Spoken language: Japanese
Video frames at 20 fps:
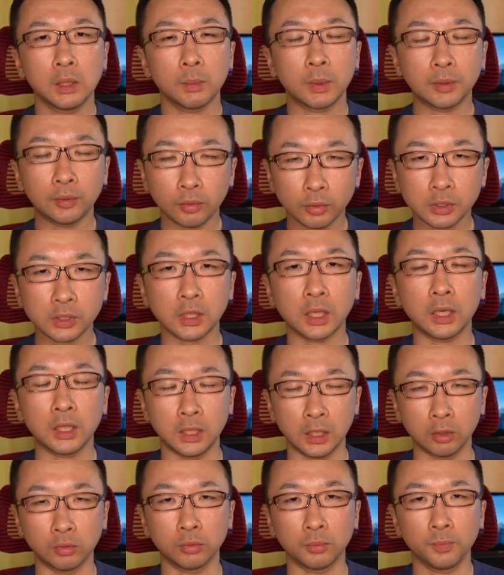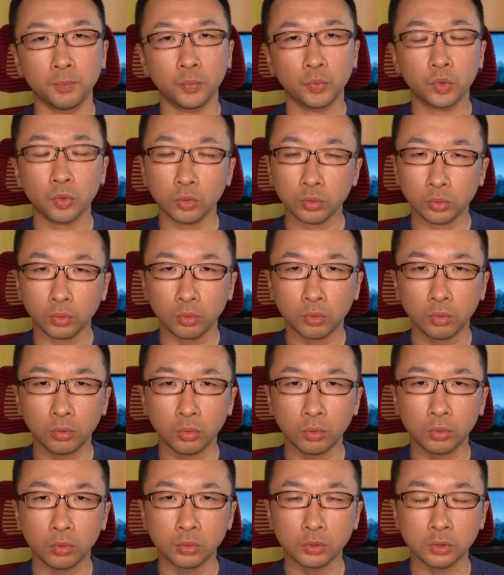まあ、どうしたらいいかと、どういうとこ
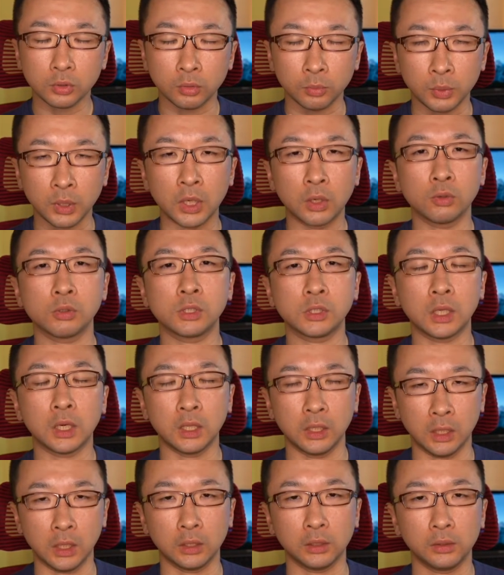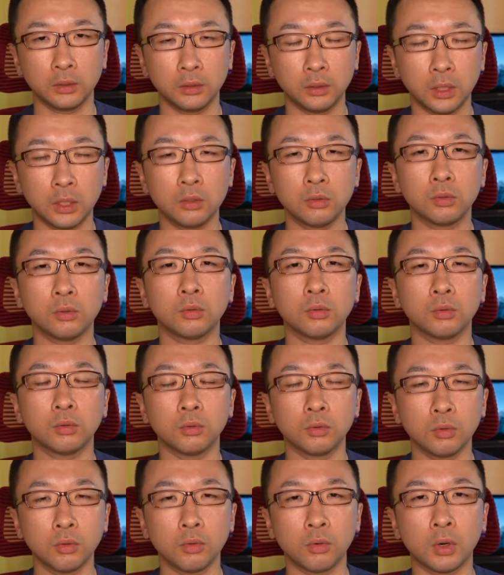ろをちょっと見直したらいいかっていうとこ
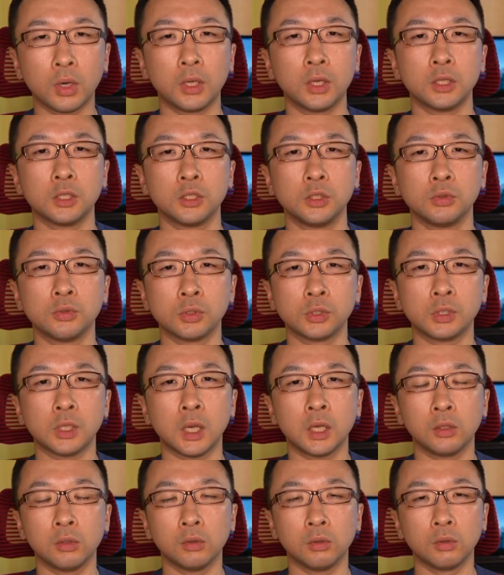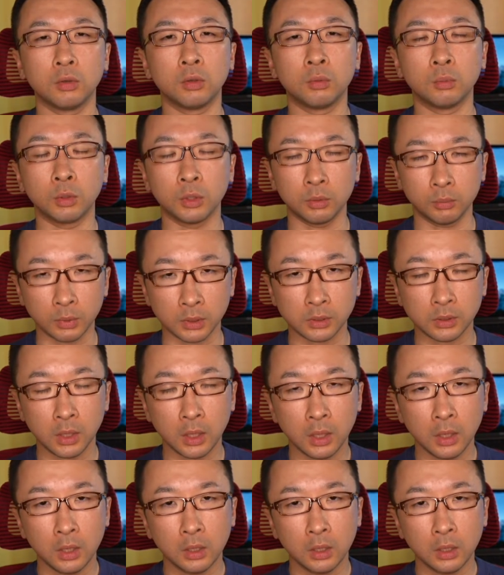ろのお話をしたいと思います。